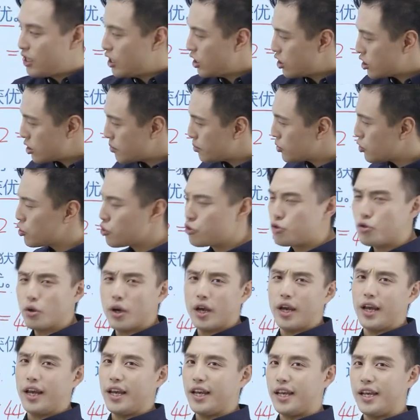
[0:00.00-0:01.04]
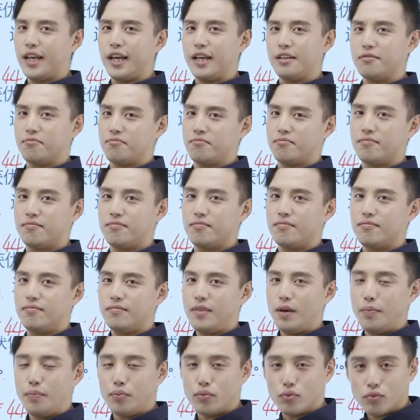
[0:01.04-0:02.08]
是不是选 A 呀？
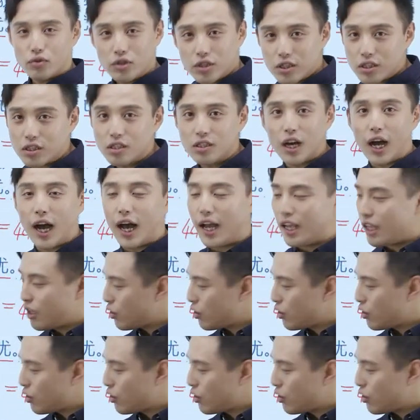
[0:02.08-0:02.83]
啊，不是啊！